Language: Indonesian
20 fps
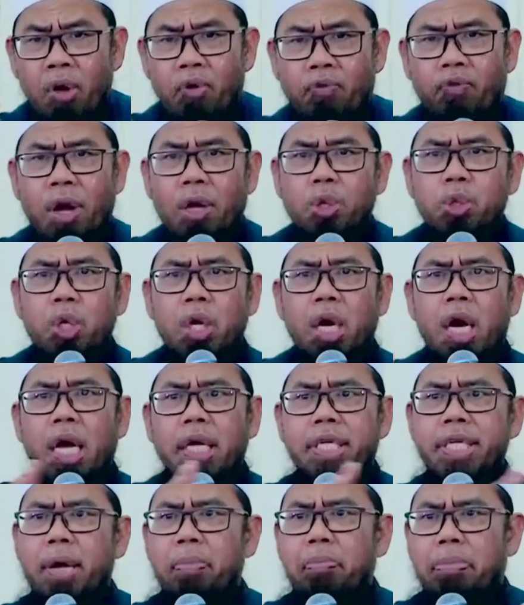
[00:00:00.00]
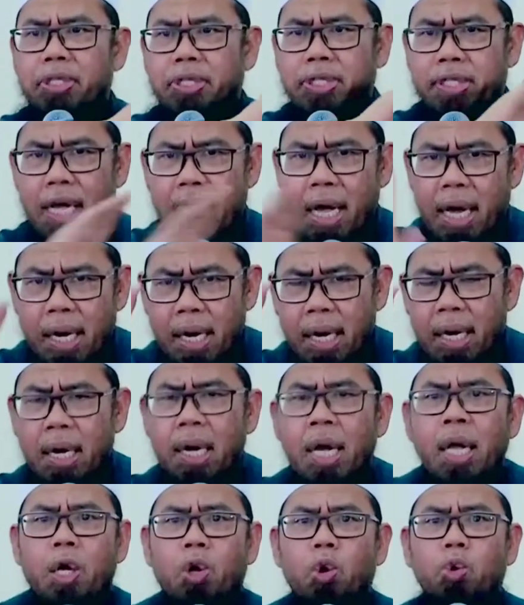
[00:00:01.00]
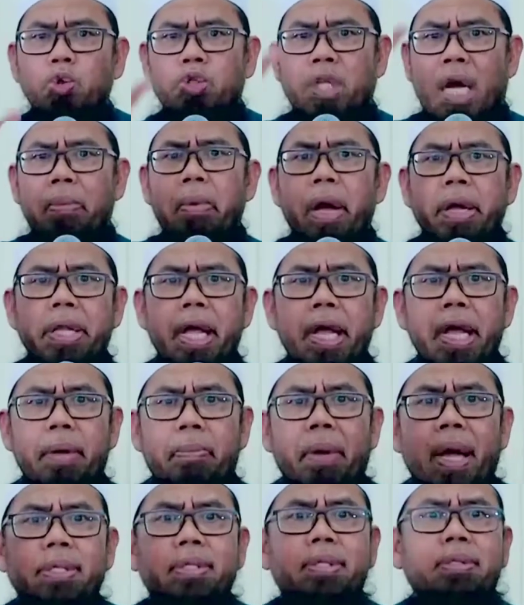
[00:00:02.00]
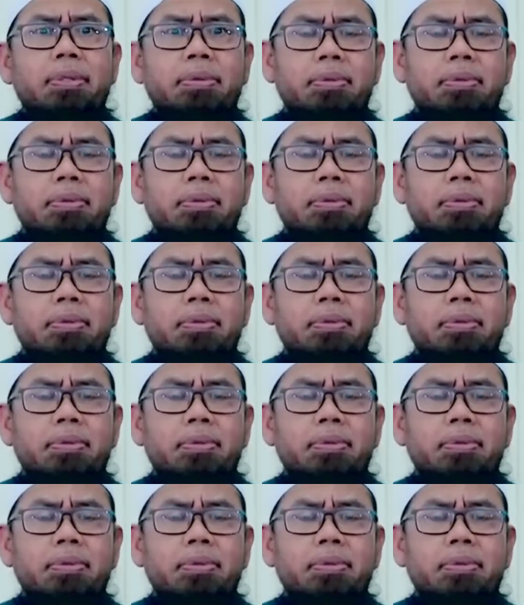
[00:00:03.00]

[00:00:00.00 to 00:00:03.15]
fadilahnya besar, keutamanya hebat.